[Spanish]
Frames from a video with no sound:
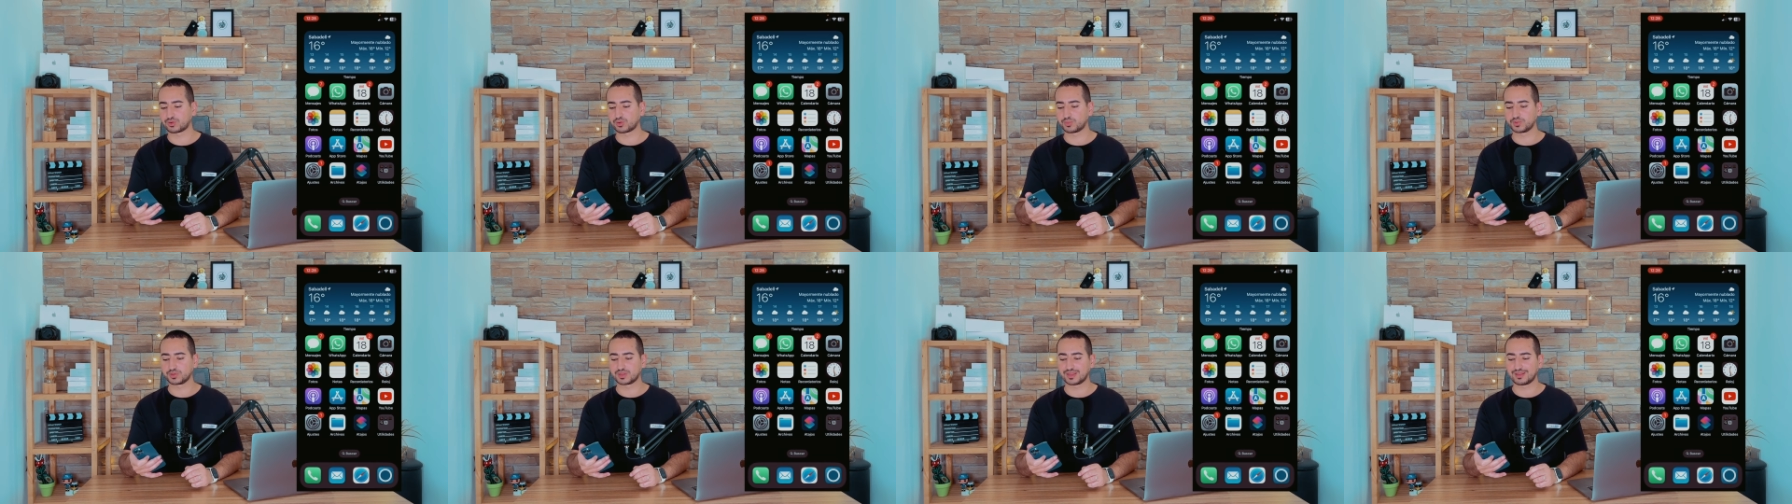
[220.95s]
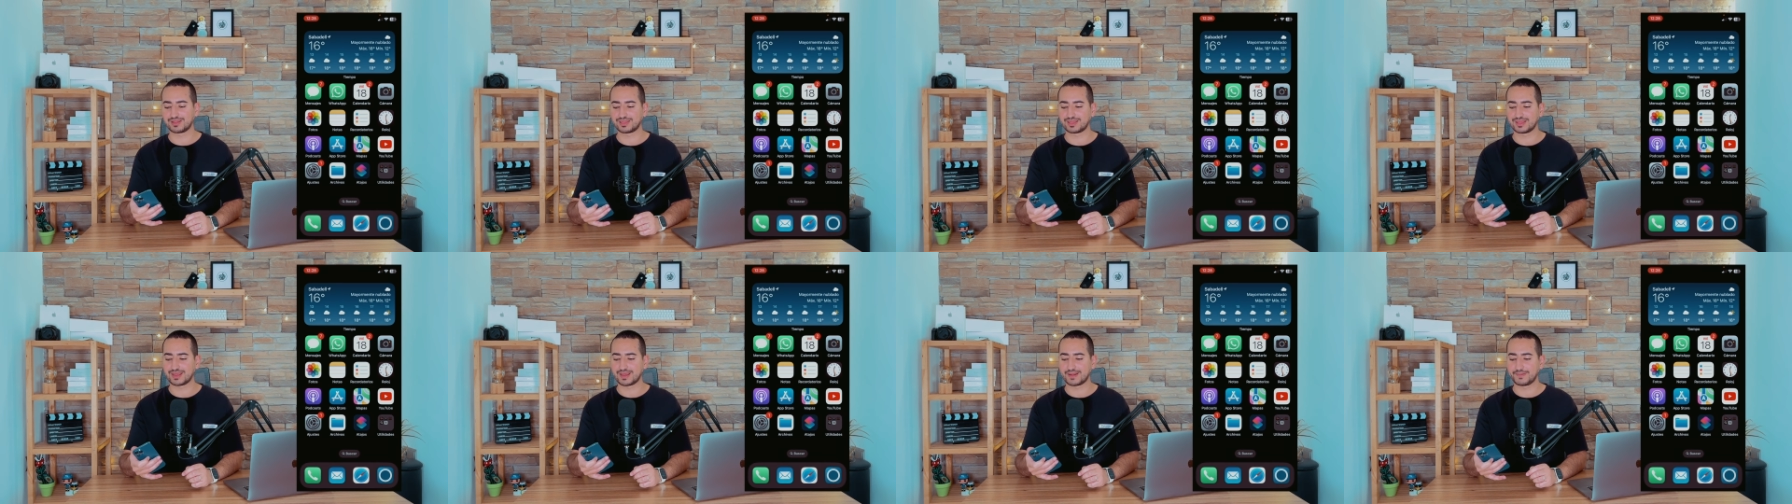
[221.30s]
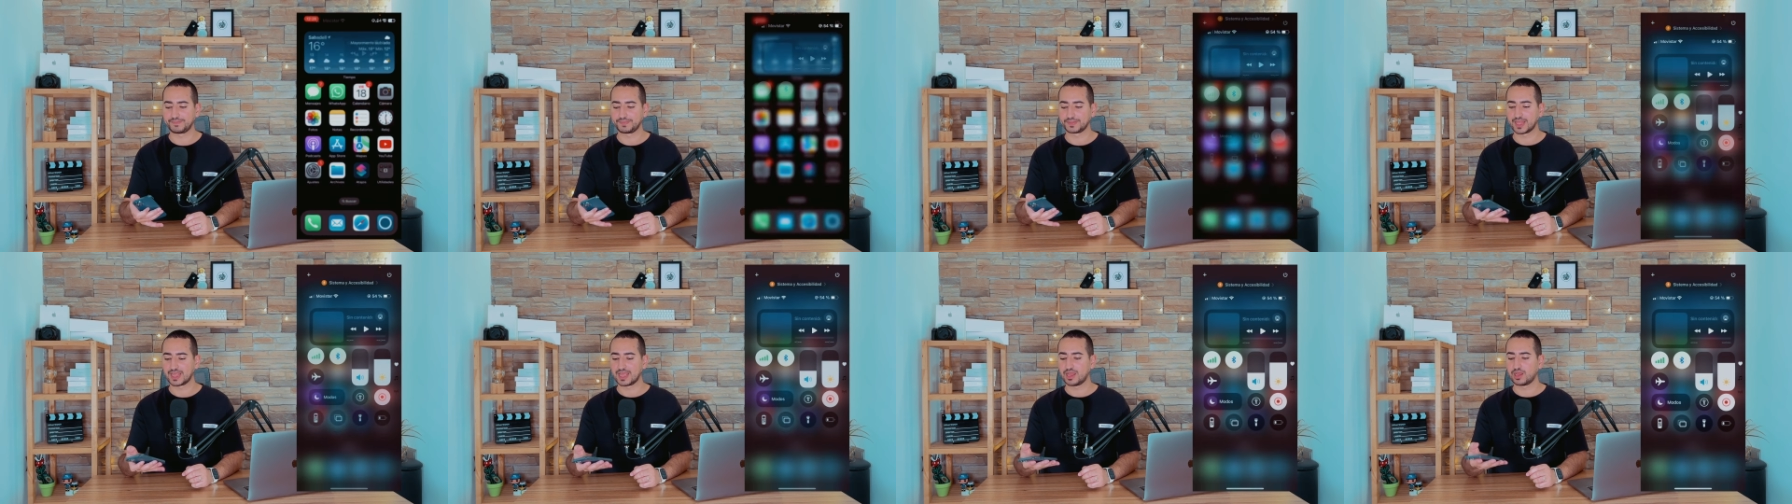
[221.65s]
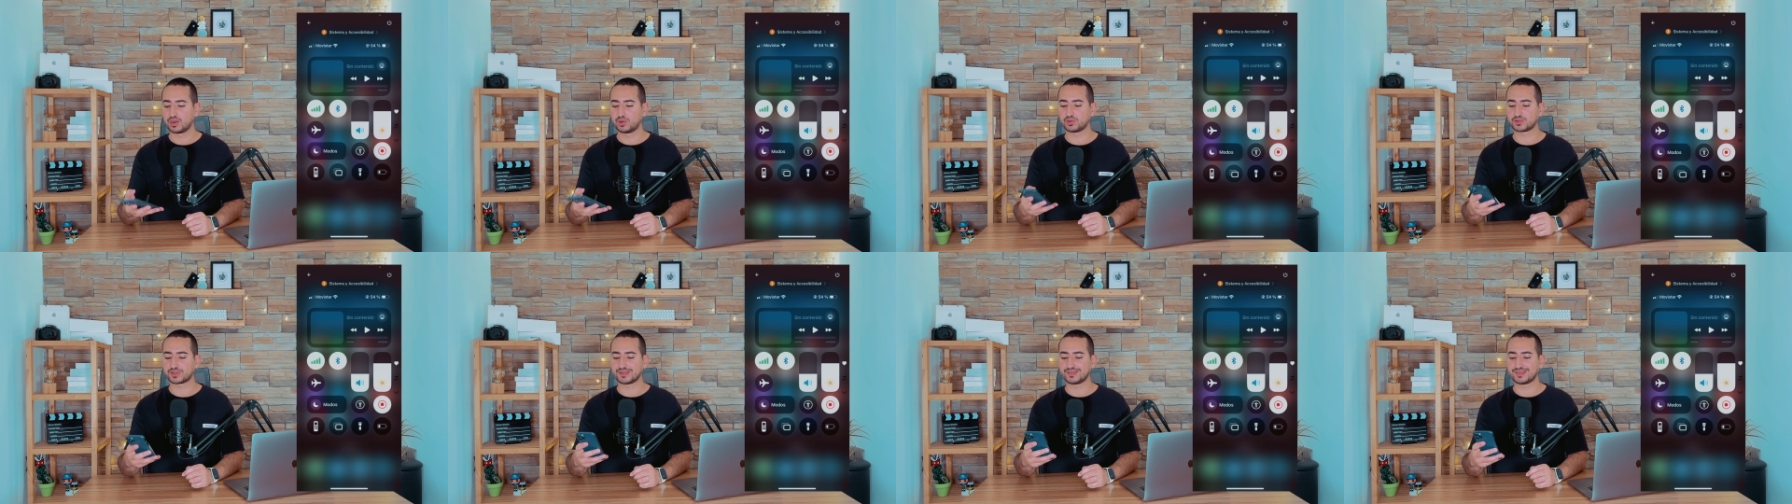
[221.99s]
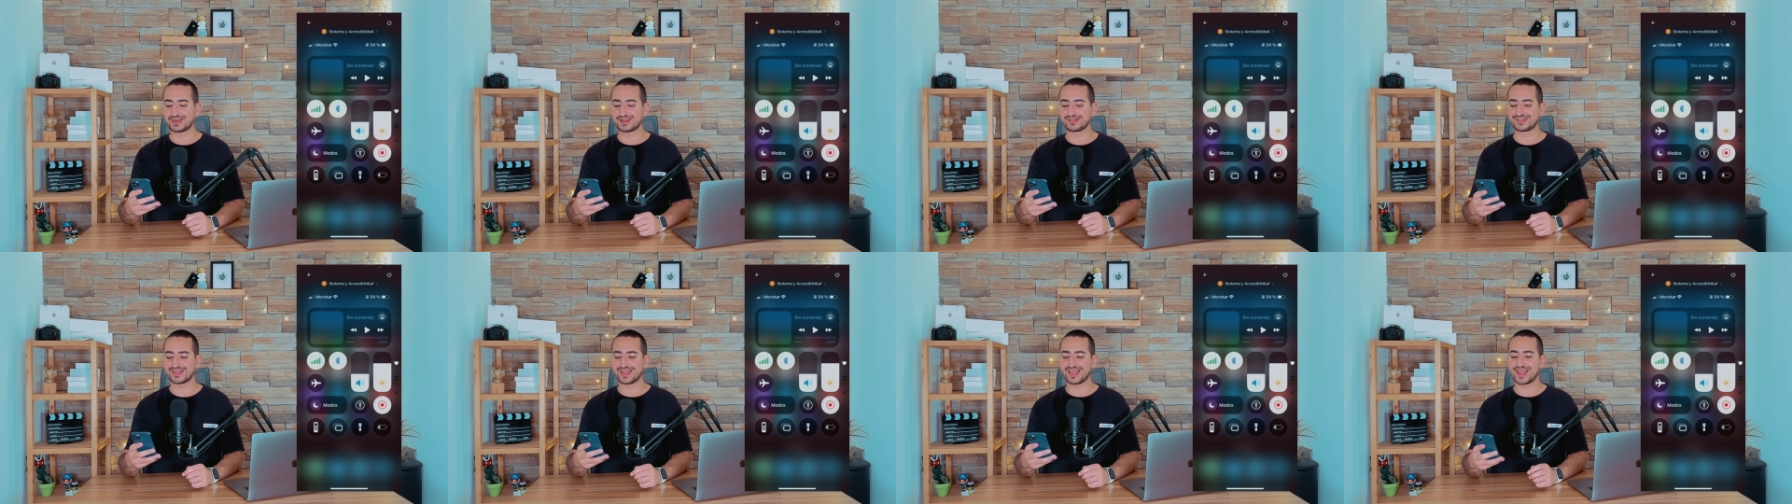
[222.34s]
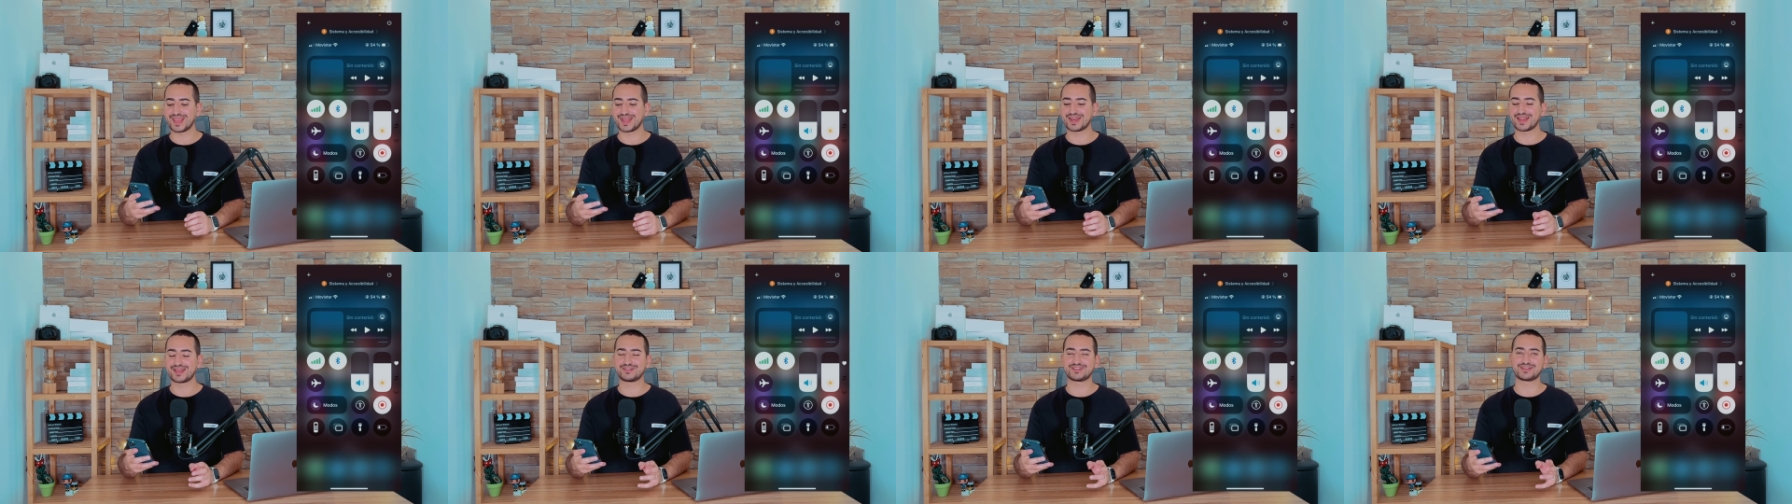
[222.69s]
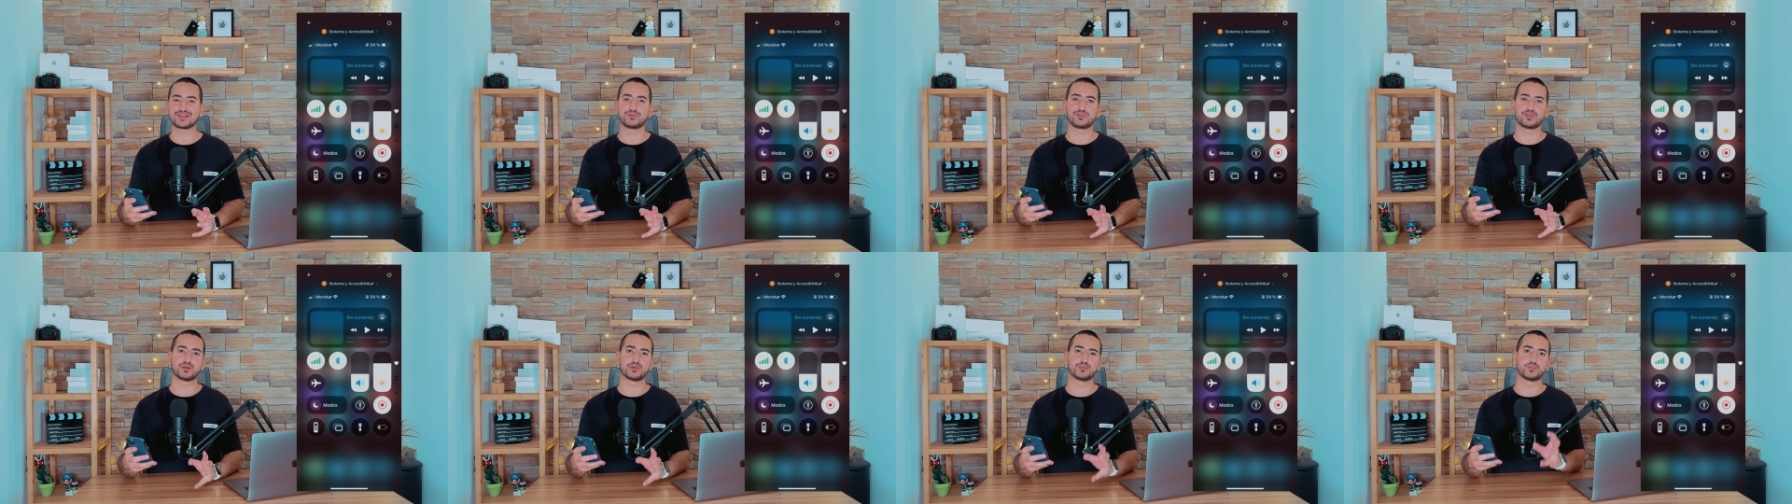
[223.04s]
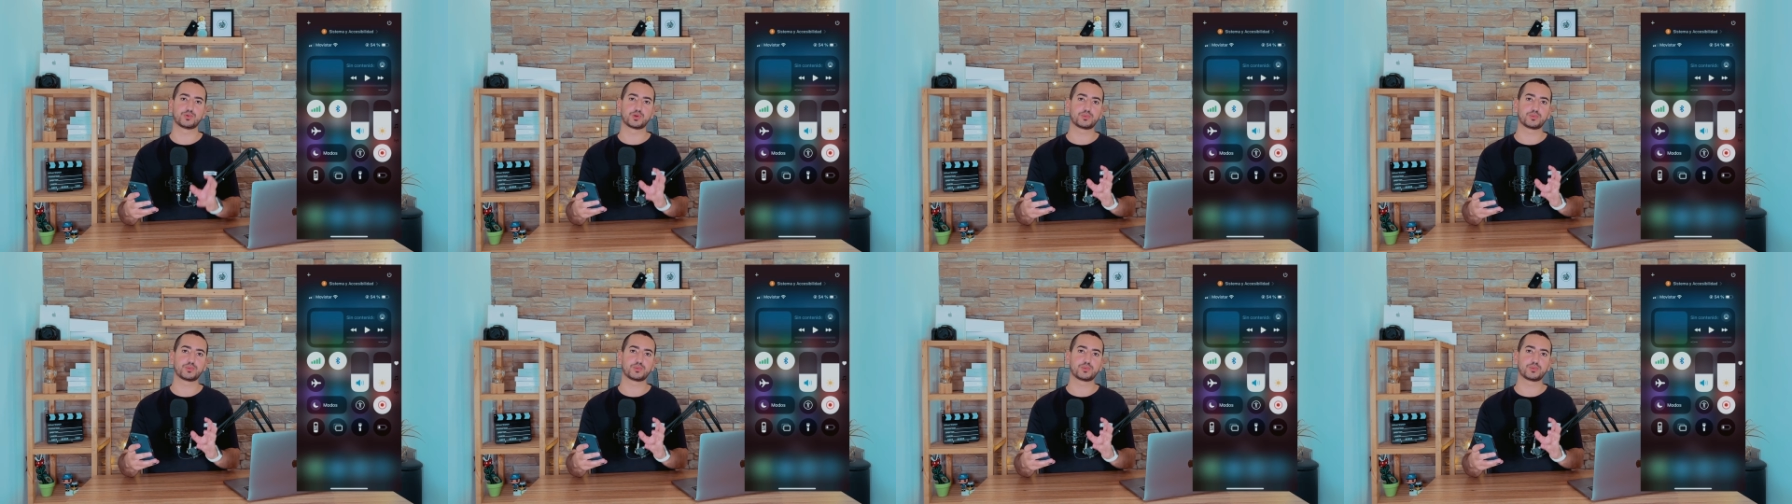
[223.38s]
como te decía, lo tendrás en la descripción.